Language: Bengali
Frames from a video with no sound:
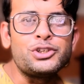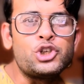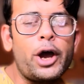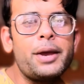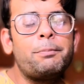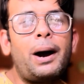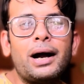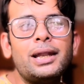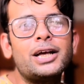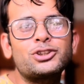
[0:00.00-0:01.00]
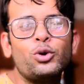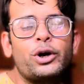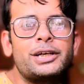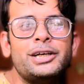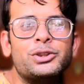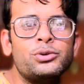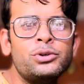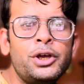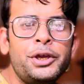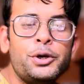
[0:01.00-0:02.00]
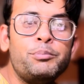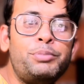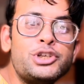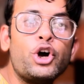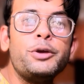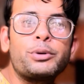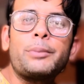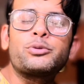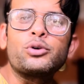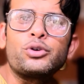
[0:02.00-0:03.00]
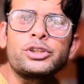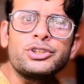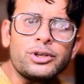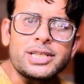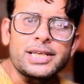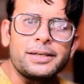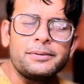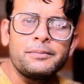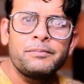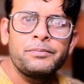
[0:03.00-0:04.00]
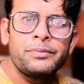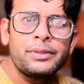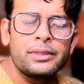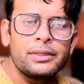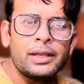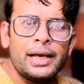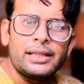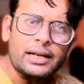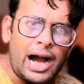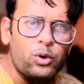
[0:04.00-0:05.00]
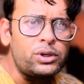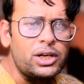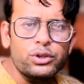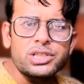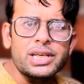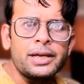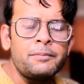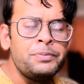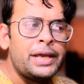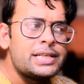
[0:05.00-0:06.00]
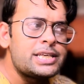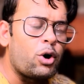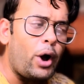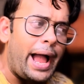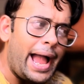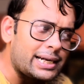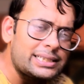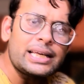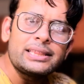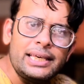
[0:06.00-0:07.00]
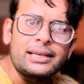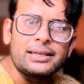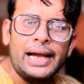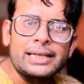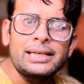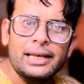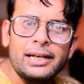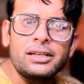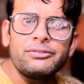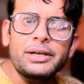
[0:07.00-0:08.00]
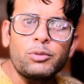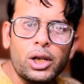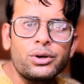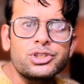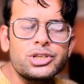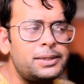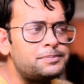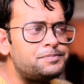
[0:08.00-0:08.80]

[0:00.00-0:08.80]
জয় বাংলা স্লোগান কিন্তু বিজয়ী প্রাপ্ত করতে চলেছে তার কারণটা হচ্ছে যে একটা দিক একটা নেগেটিভ এটা বলা হচ্ছে